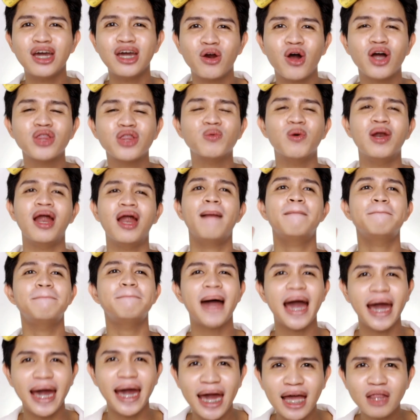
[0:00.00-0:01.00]
kirot,
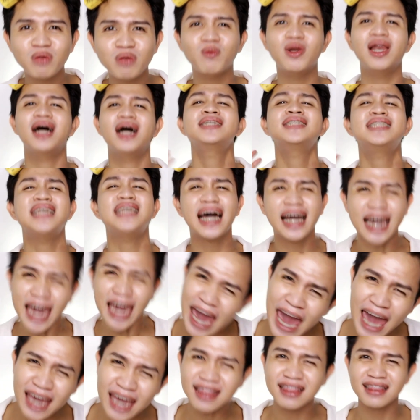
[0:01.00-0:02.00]
walang paet, walang
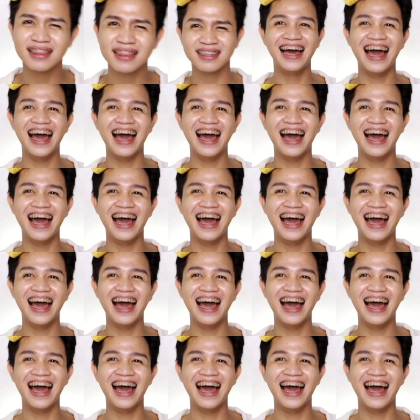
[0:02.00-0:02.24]
sakit!